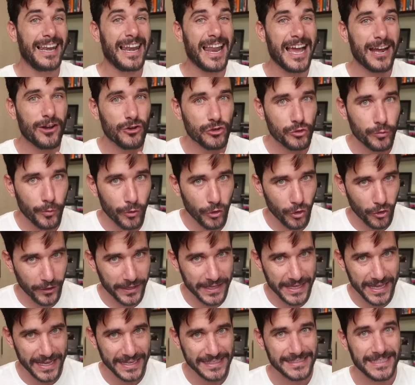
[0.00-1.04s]
La
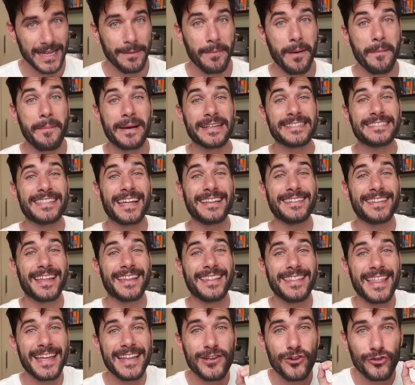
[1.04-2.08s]
cosmología estaba bastante
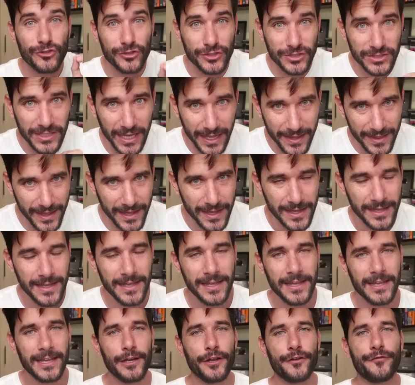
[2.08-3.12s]
denostada
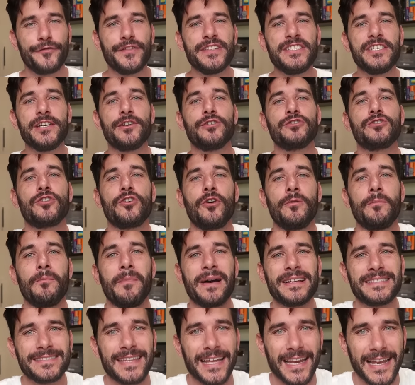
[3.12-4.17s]
y los físicos con
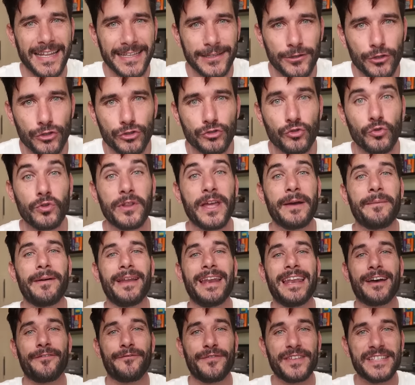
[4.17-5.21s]
más talento
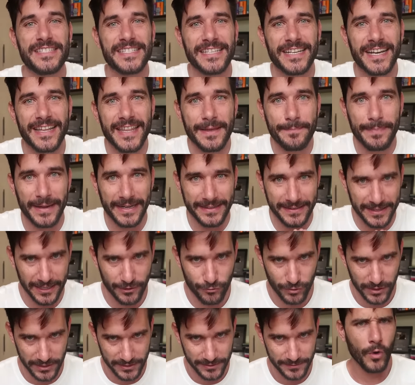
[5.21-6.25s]
estudiaban la física de
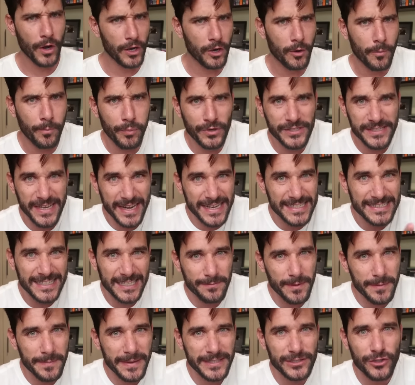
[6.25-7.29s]
partículas. Bueno, pues en
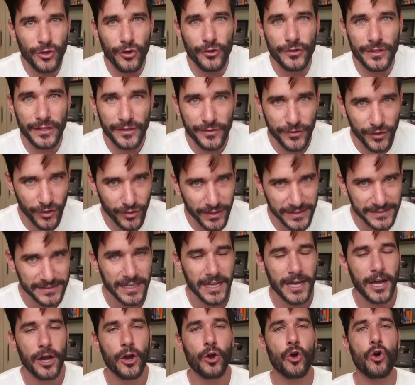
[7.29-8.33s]
estas mismas condiciones,
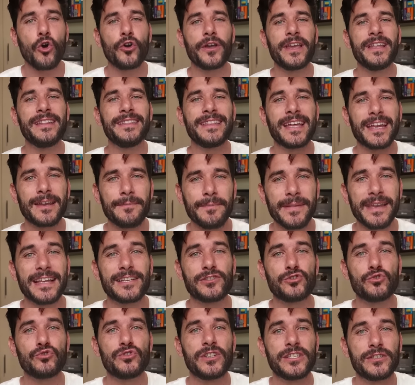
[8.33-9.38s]
Hawking termina
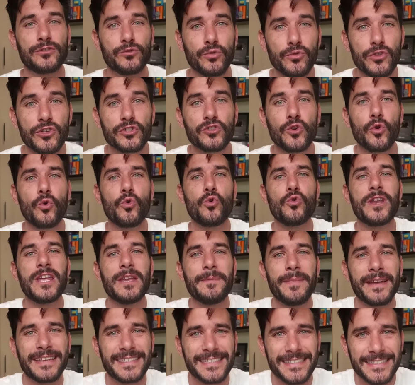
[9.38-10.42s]
sus estudios
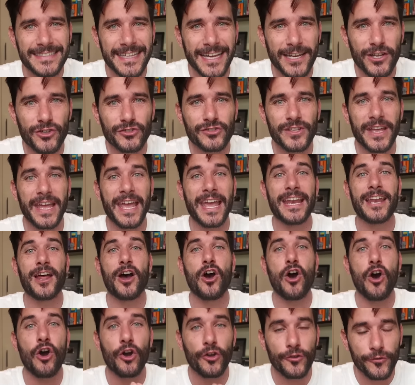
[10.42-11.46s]
universitarios en
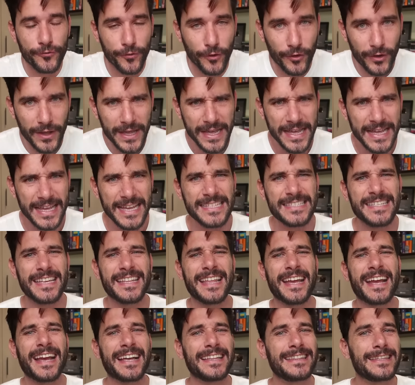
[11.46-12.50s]
Oxford y se
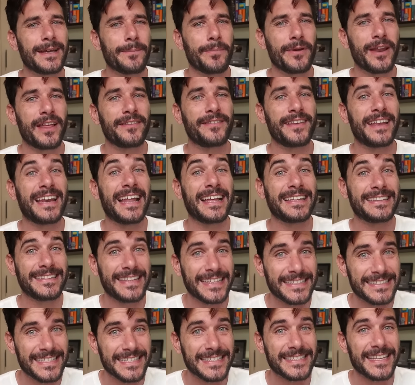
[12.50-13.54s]
decanta por hacer la
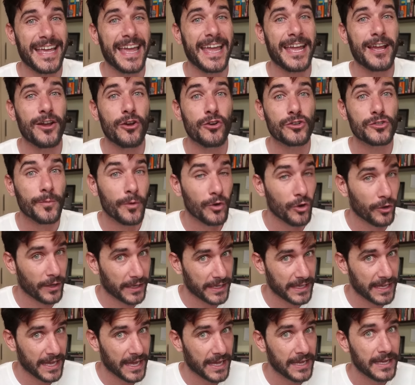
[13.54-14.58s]
tesis en
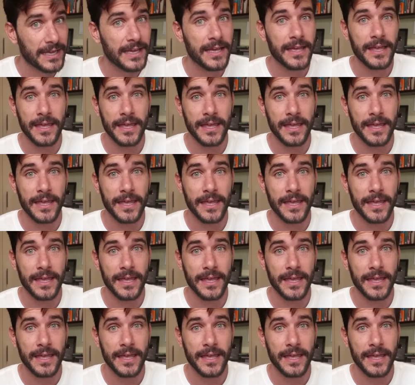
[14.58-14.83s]
cosmología